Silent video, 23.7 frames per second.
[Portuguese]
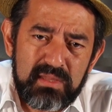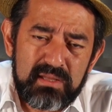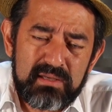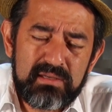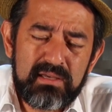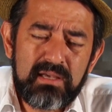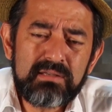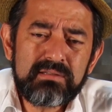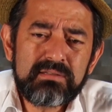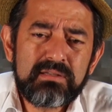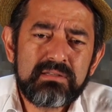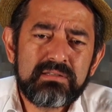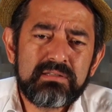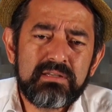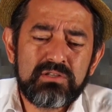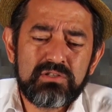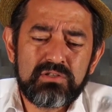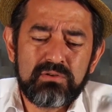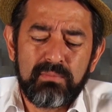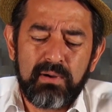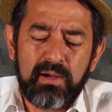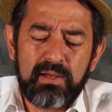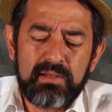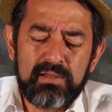E esse sim
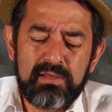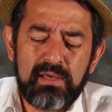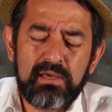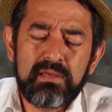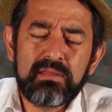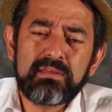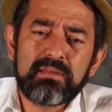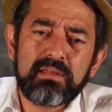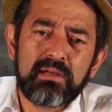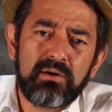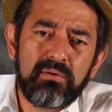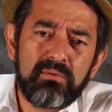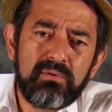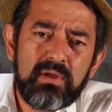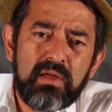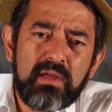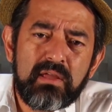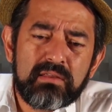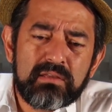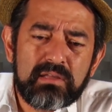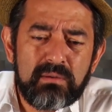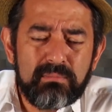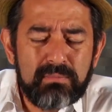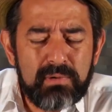de Maria, então,
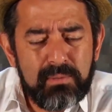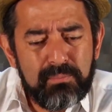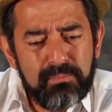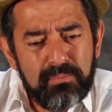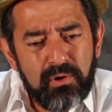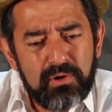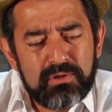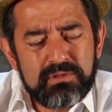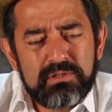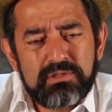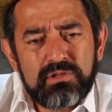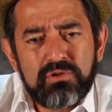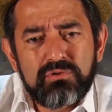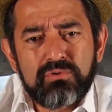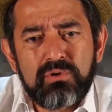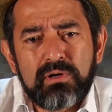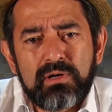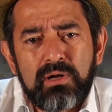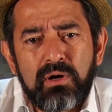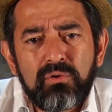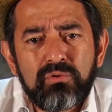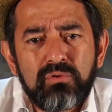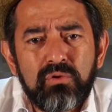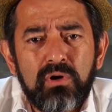também pode se
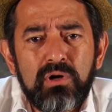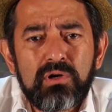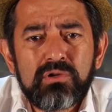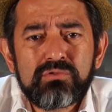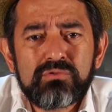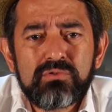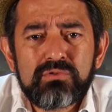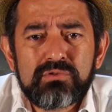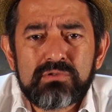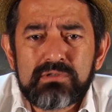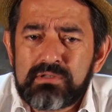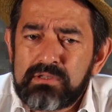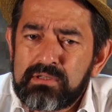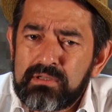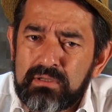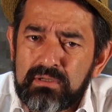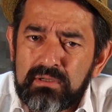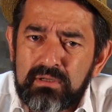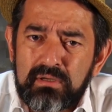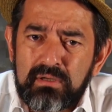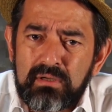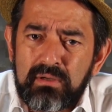tornar o nosso sim